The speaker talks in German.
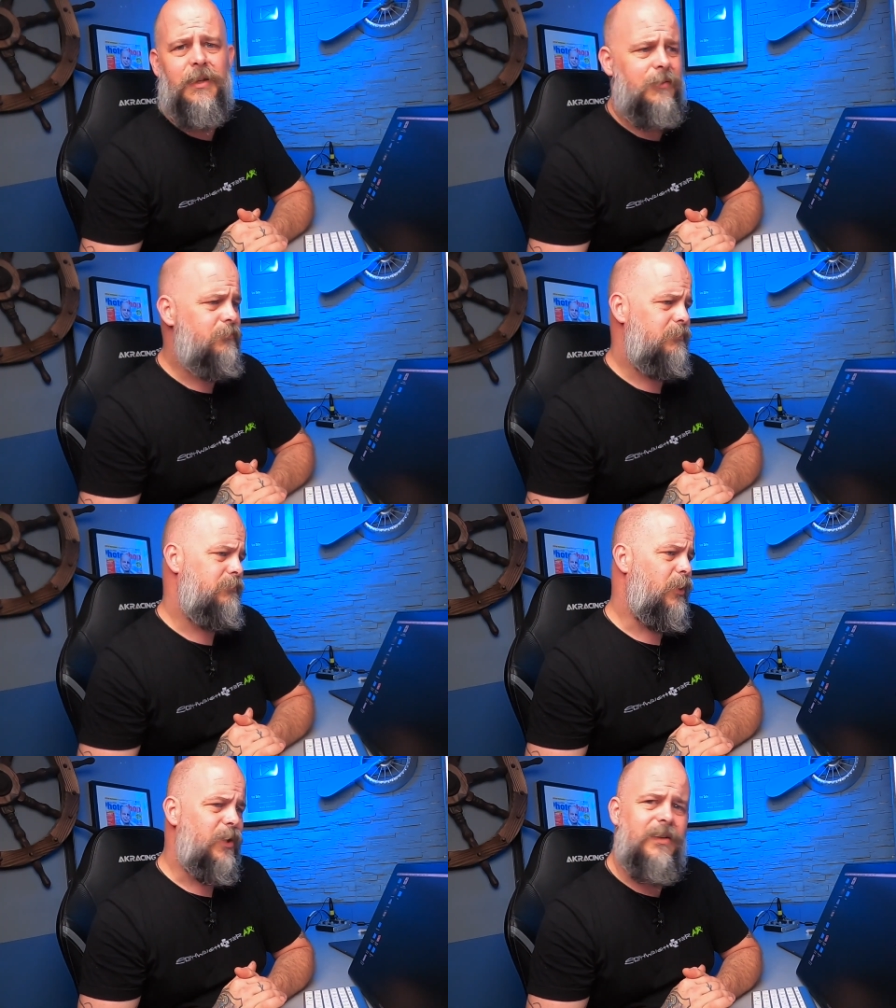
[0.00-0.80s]
ähm,
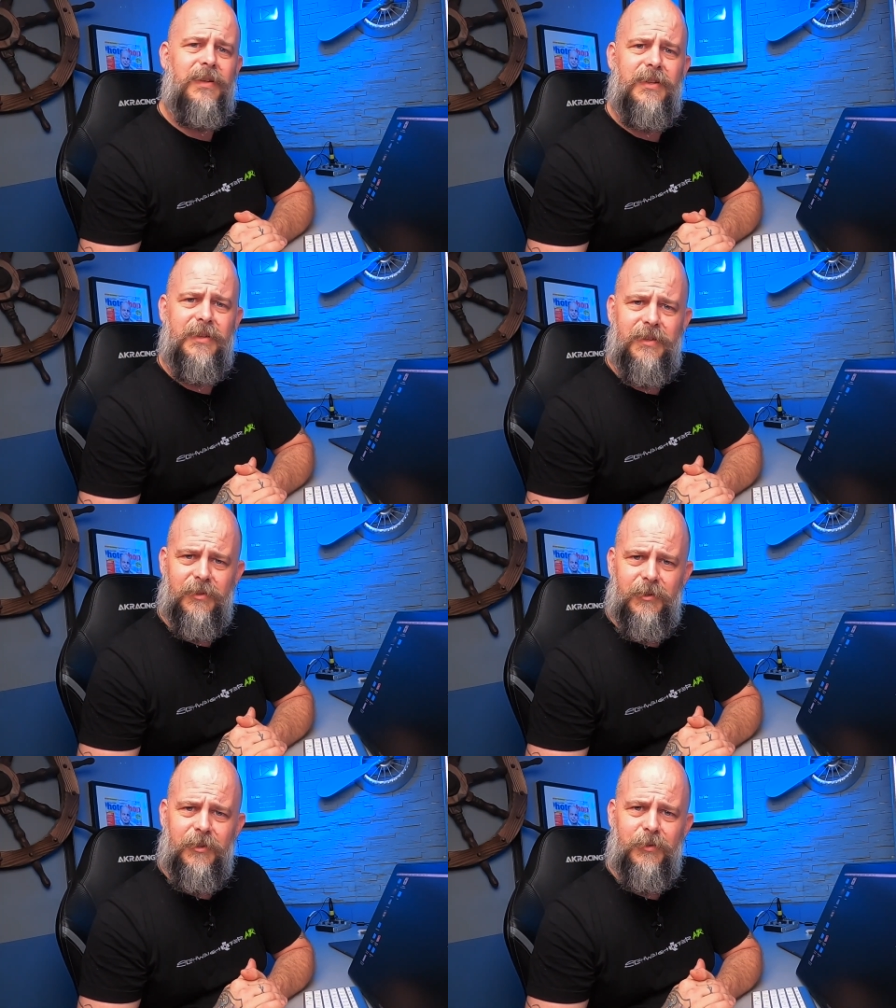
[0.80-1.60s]
euren
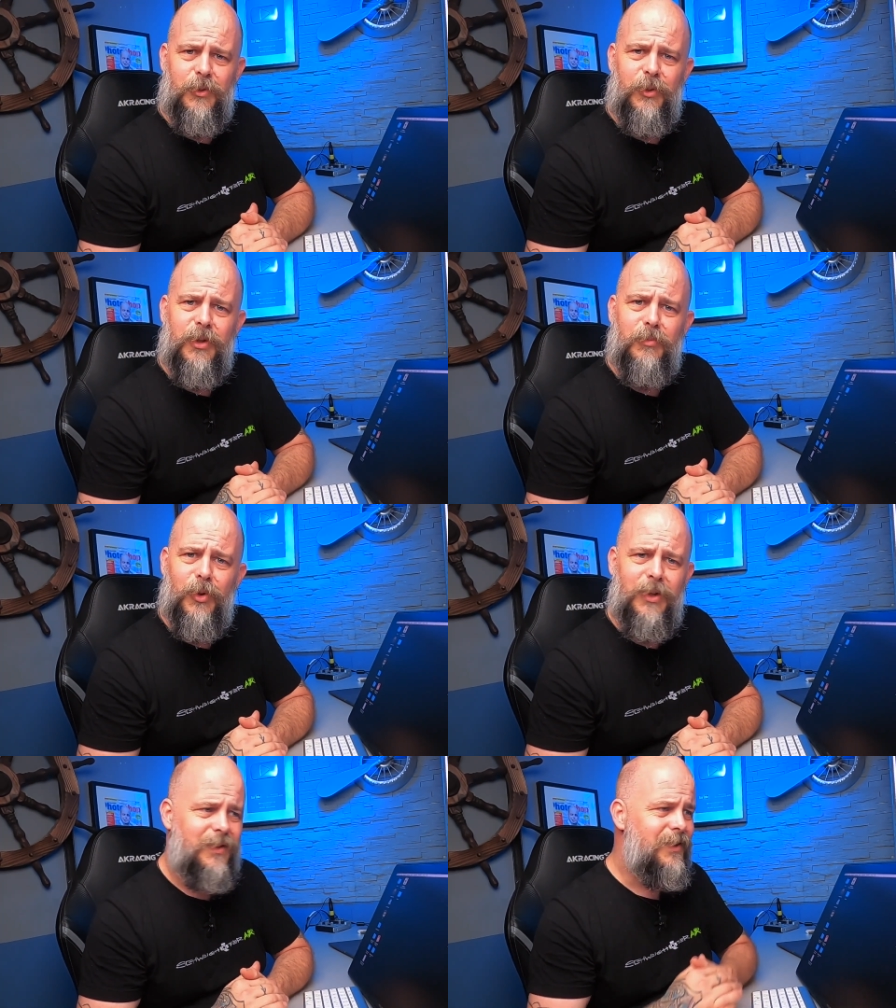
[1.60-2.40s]
Technikern hier von Huion
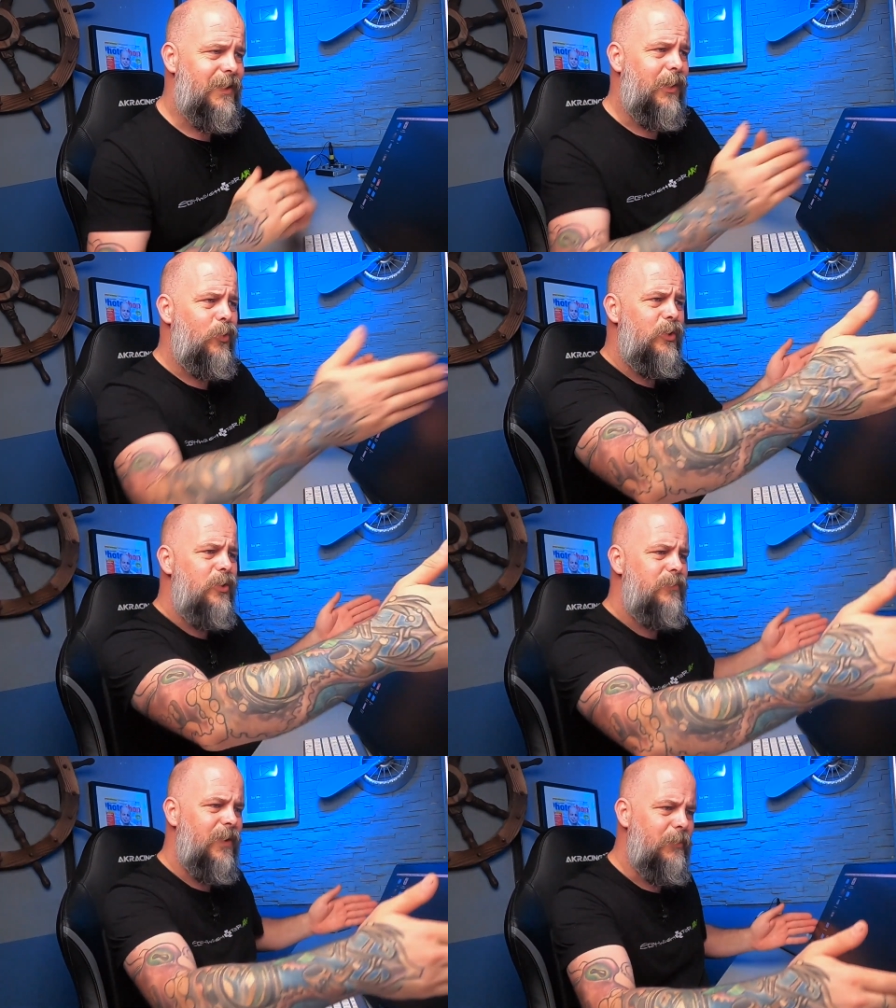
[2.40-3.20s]
möglich sein, auch
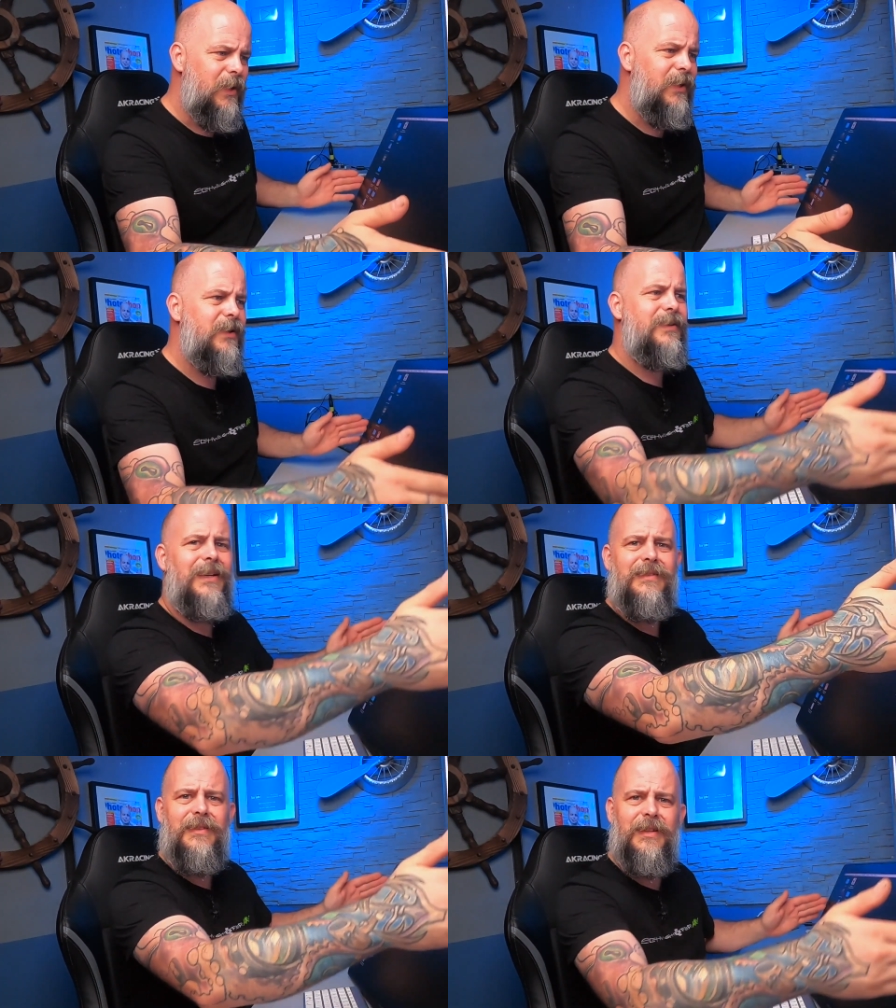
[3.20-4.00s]
irgendwann mal hier
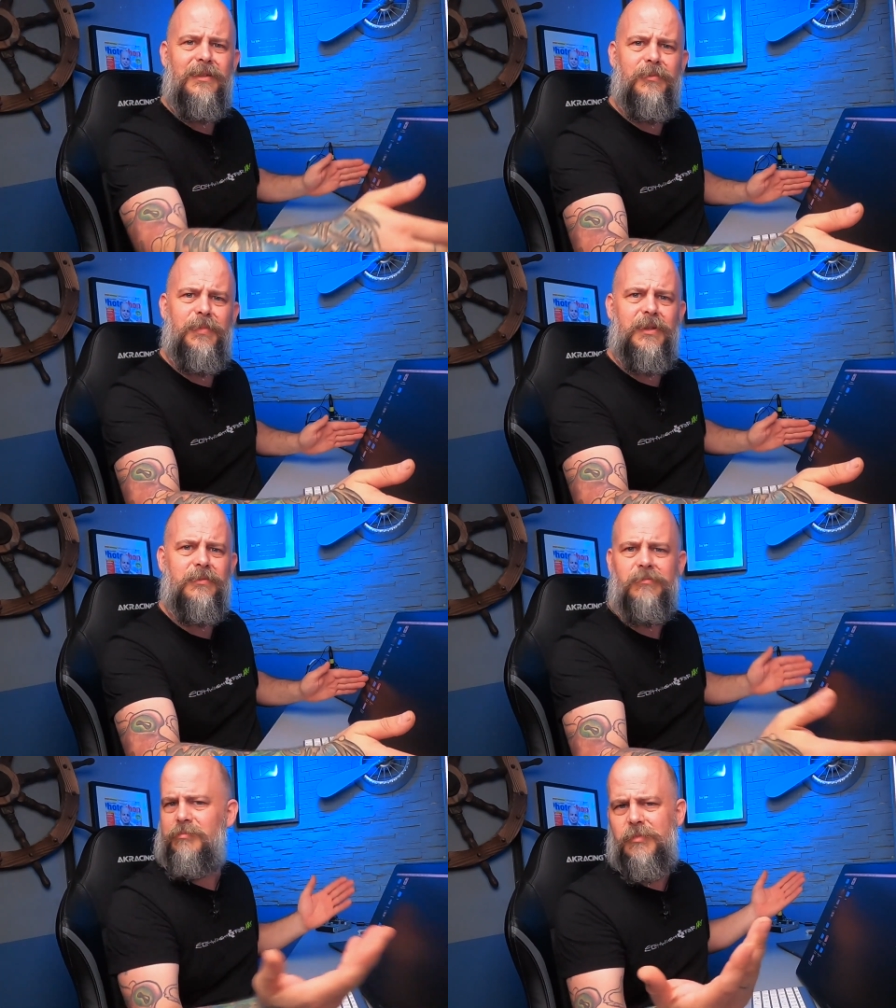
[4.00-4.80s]
Tasten einzubauen.